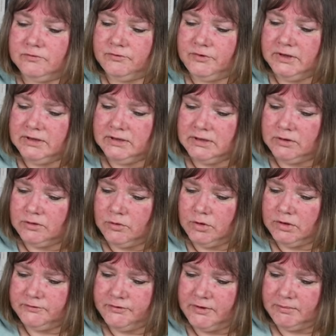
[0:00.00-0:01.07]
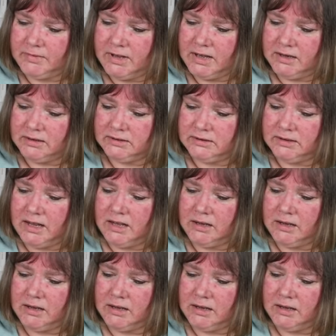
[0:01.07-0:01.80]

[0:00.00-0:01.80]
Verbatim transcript: Ferienort vermarkten,